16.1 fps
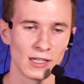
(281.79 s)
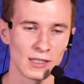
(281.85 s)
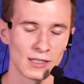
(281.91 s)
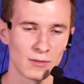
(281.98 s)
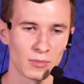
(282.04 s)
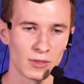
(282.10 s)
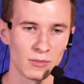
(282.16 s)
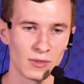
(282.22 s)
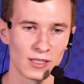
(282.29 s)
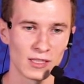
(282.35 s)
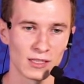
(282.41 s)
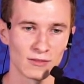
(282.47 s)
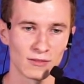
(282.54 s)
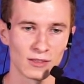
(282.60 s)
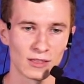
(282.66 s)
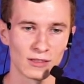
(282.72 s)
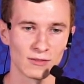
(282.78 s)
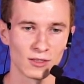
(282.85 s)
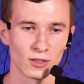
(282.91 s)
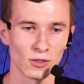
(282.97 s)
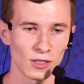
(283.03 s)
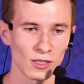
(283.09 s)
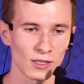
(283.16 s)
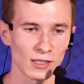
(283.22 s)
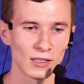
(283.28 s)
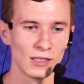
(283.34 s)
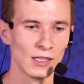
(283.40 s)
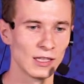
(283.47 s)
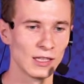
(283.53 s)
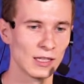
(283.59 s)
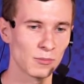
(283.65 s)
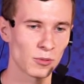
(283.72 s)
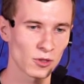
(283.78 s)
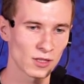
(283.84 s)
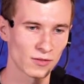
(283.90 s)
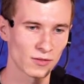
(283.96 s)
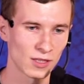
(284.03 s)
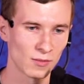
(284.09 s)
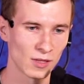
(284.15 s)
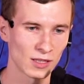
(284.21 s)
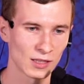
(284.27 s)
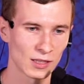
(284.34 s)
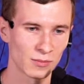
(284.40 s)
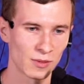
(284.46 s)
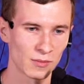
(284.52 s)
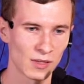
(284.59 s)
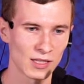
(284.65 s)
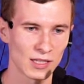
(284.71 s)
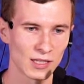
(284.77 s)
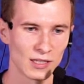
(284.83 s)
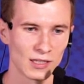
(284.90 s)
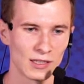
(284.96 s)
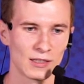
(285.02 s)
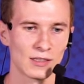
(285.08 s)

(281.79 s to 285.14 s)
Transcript: заимплементированного токена и просто все методы пометили